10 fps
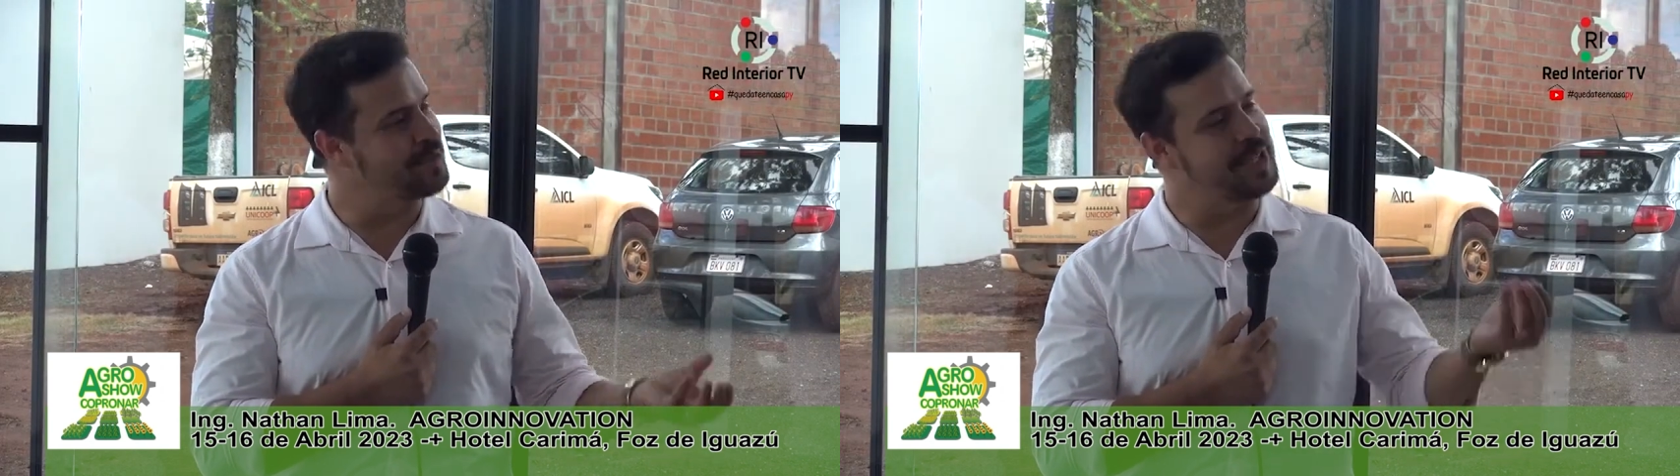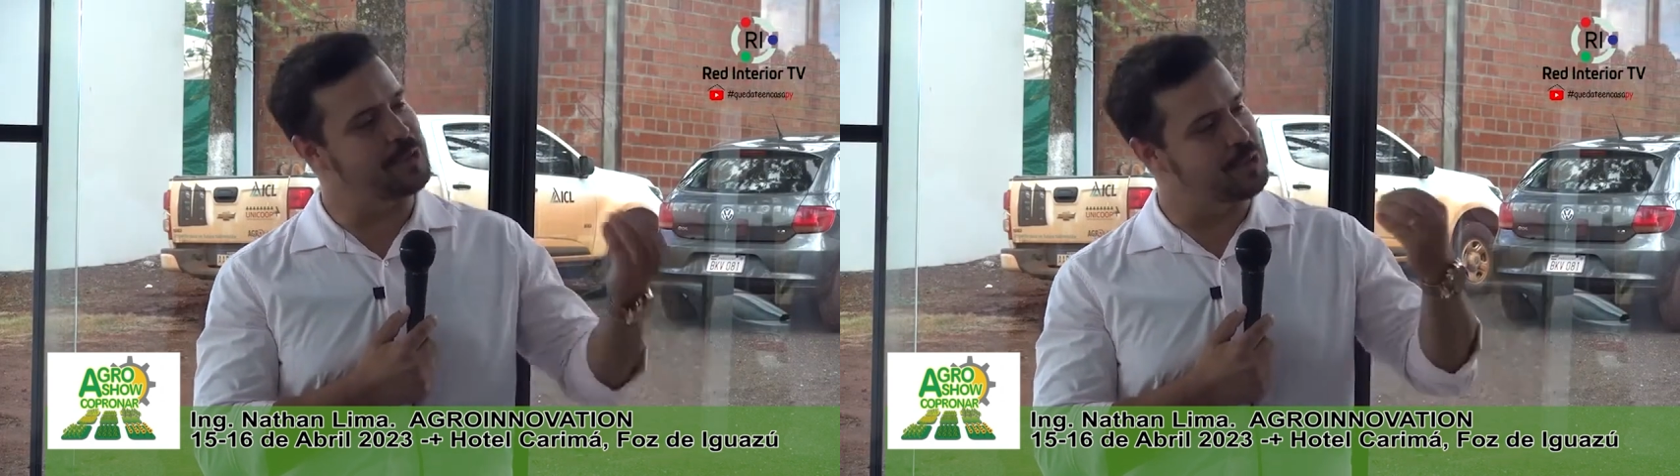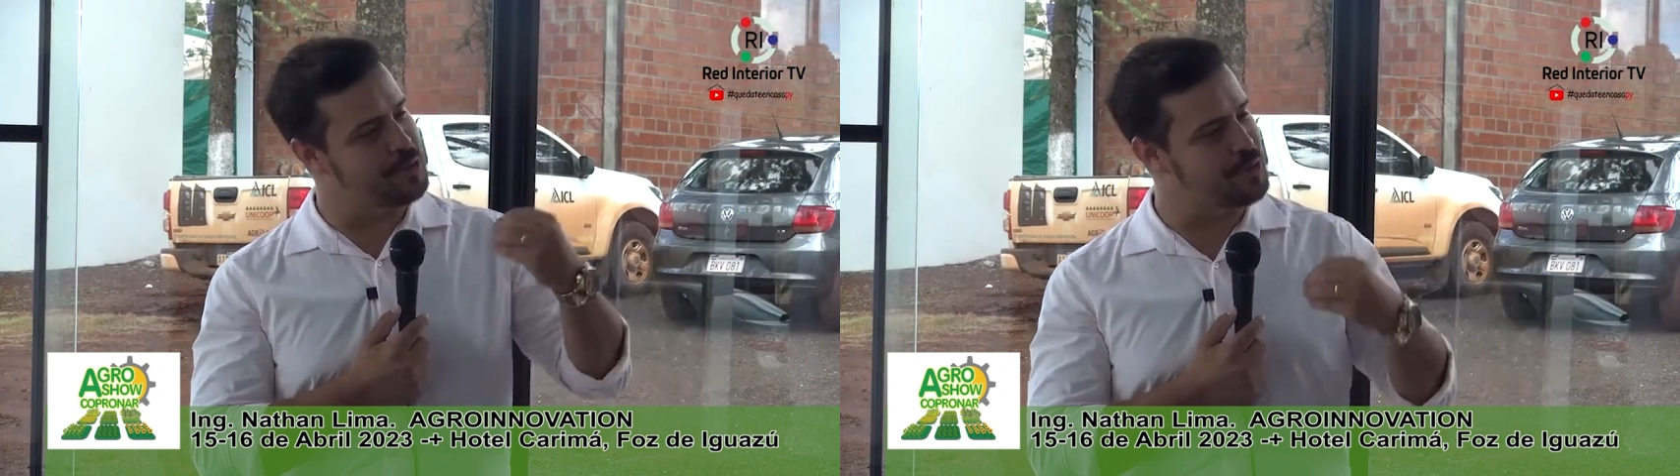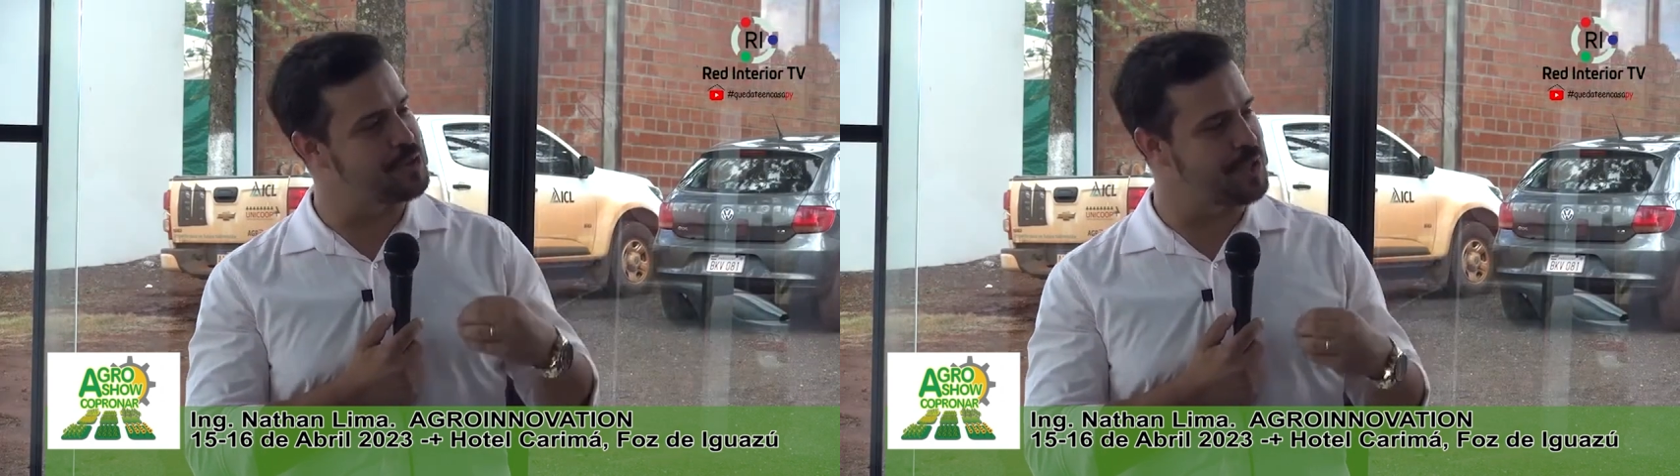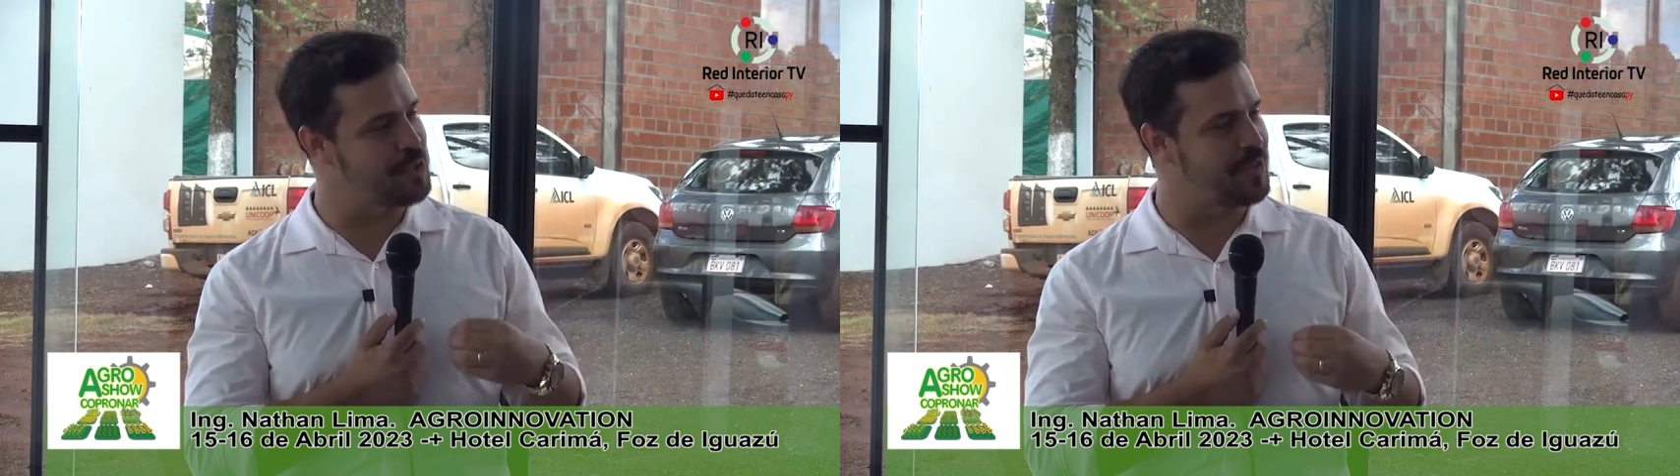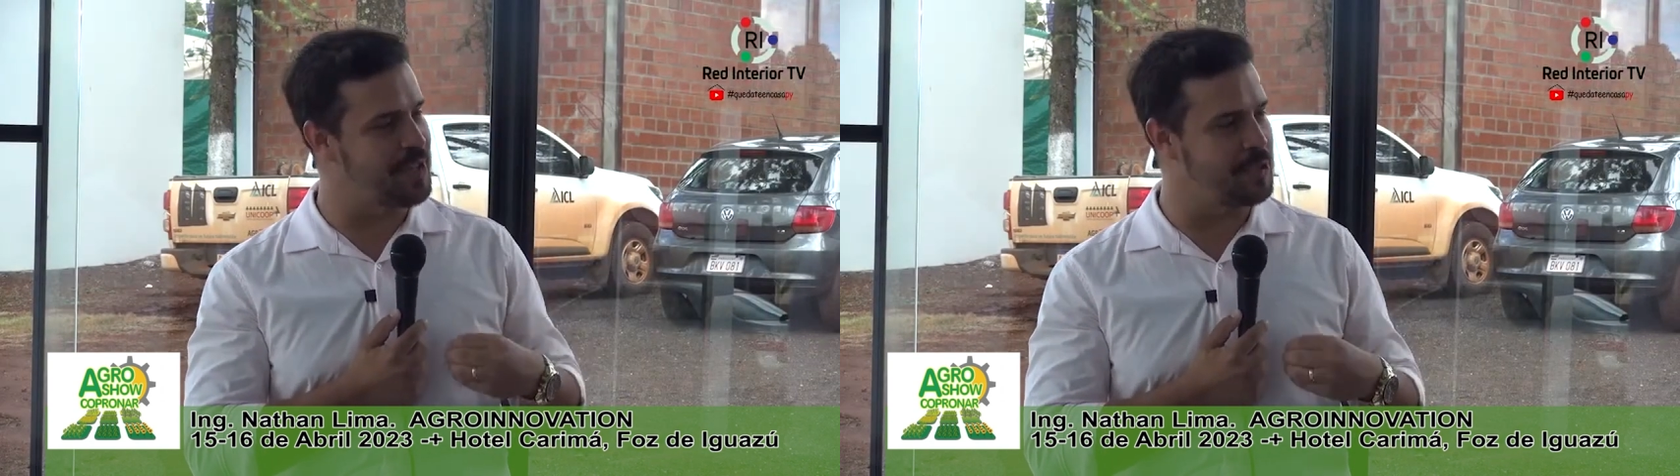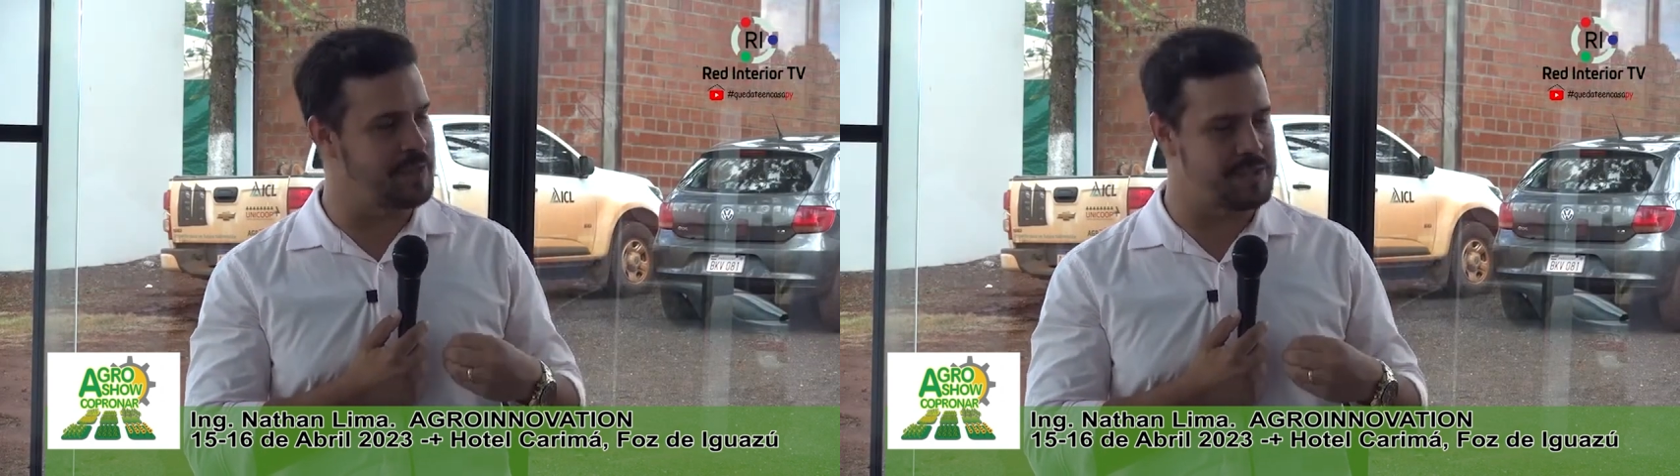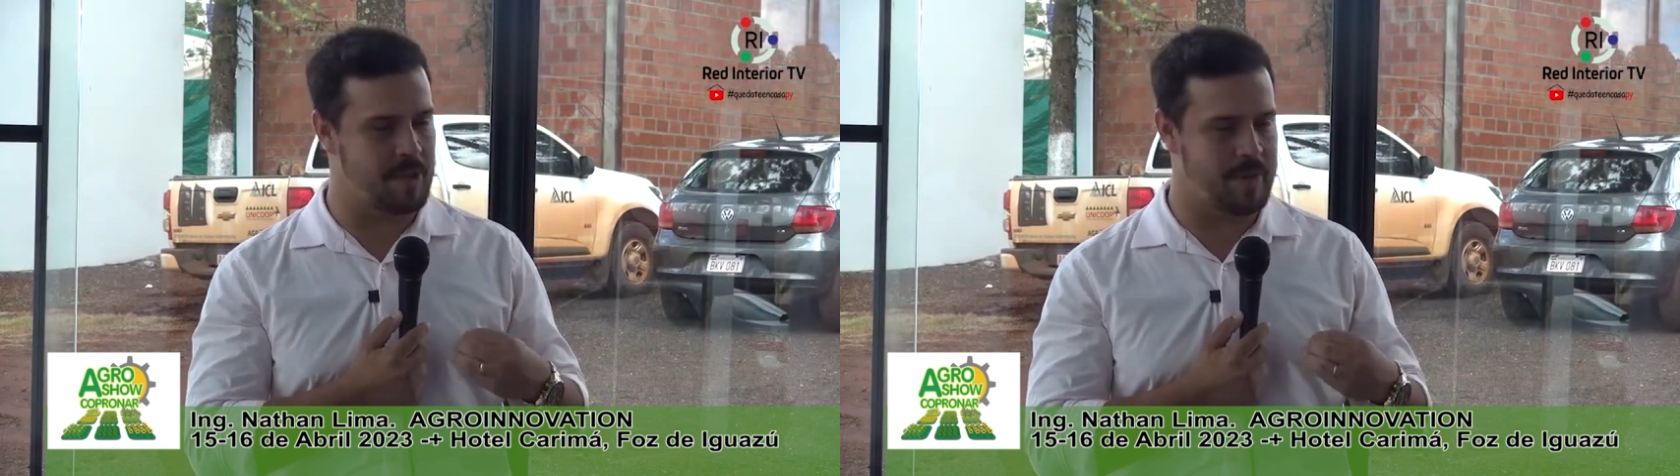nem todos os dias o
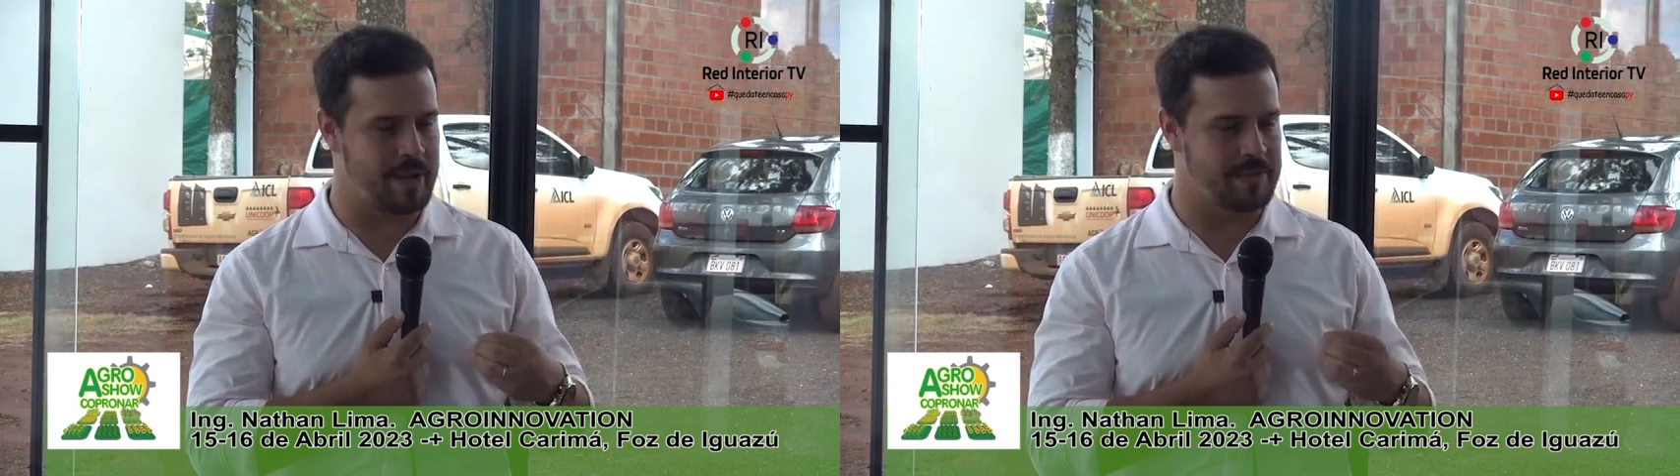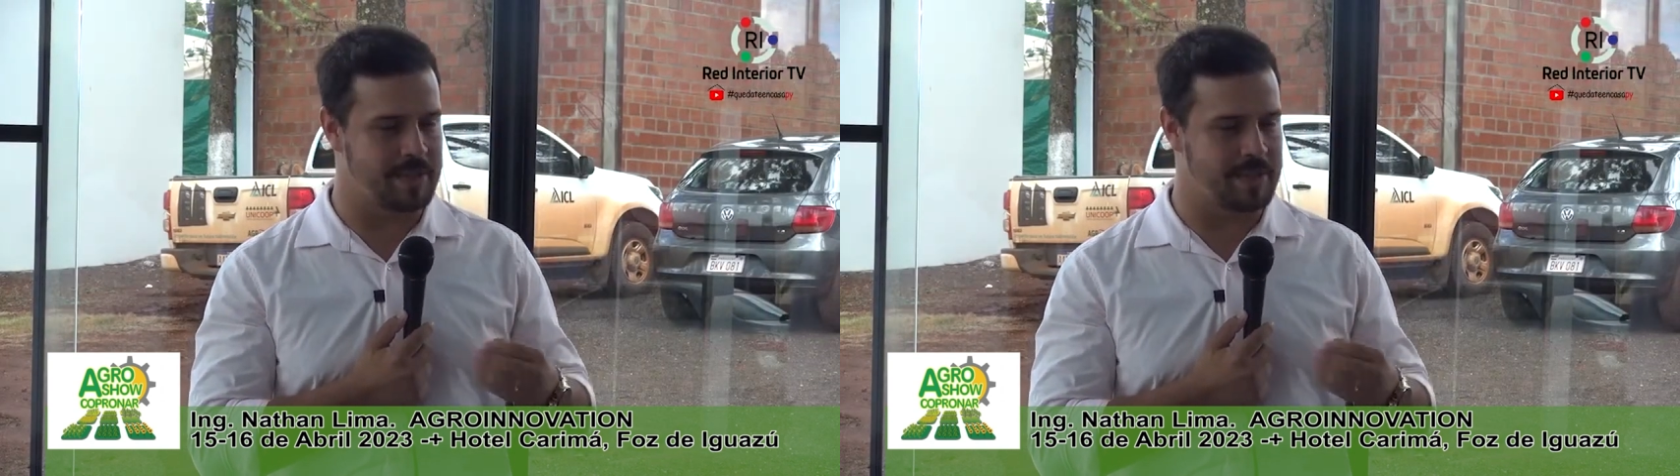vendedor está bem.